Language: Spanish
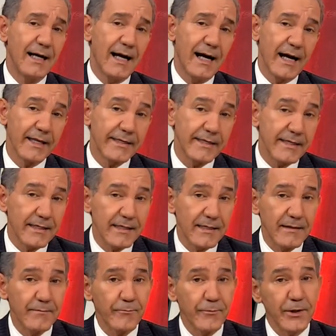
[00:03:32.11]

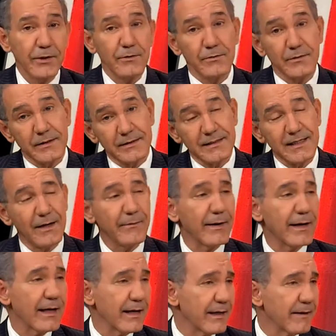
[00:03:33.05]
Allí, bueno,
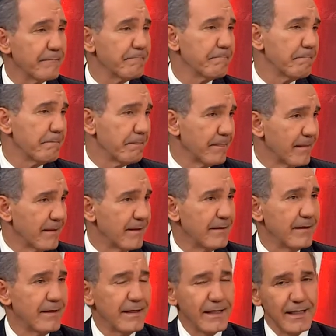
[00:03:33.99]
estaba
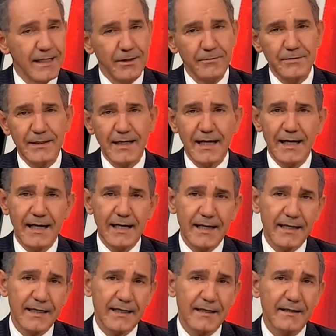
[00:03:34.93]
en
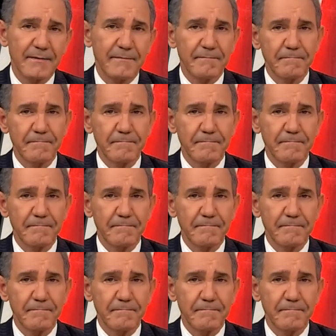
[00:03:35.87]
una,